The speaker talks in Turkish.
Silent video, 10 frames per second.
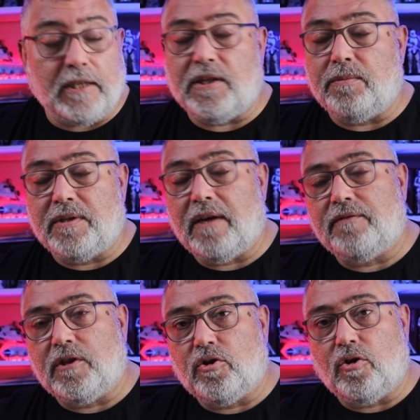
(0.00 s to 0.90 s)
geçtiğimiz
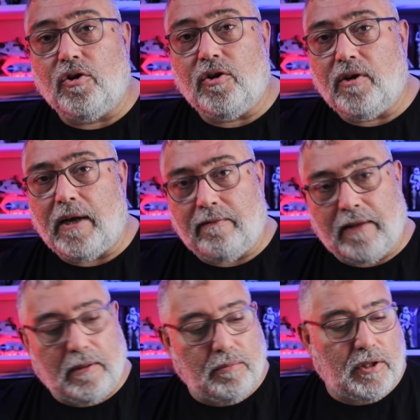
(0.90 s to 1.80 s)
hafta sonu
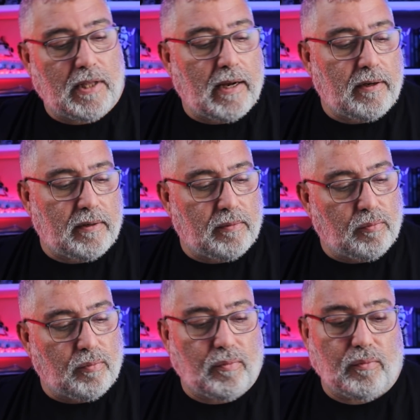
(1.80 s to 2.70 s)
evlenmişler
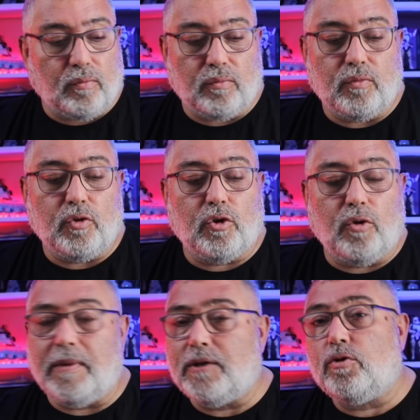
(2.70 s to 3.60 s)

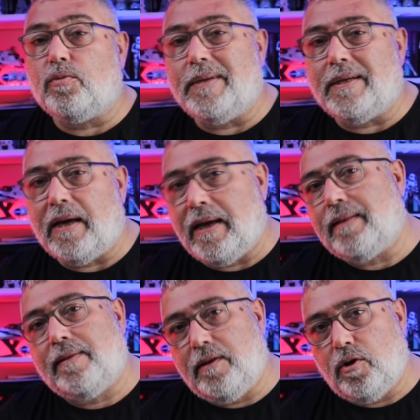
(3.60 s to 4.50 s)
mutlu mesut bir
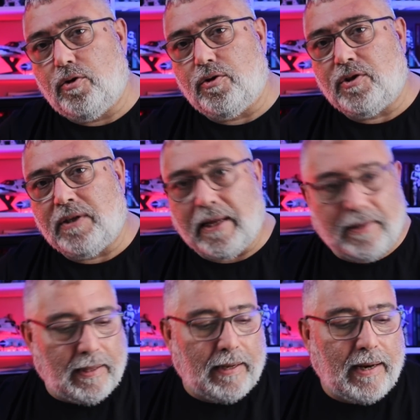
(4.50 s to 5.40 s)
hayat diliyoruz
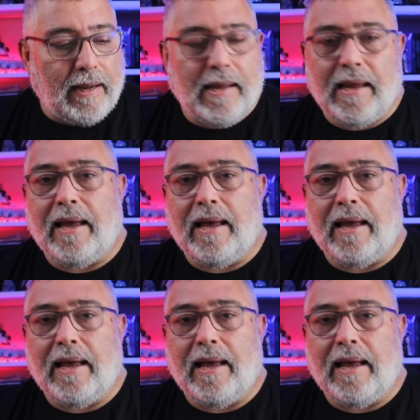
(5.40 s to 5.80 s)
kendilerine.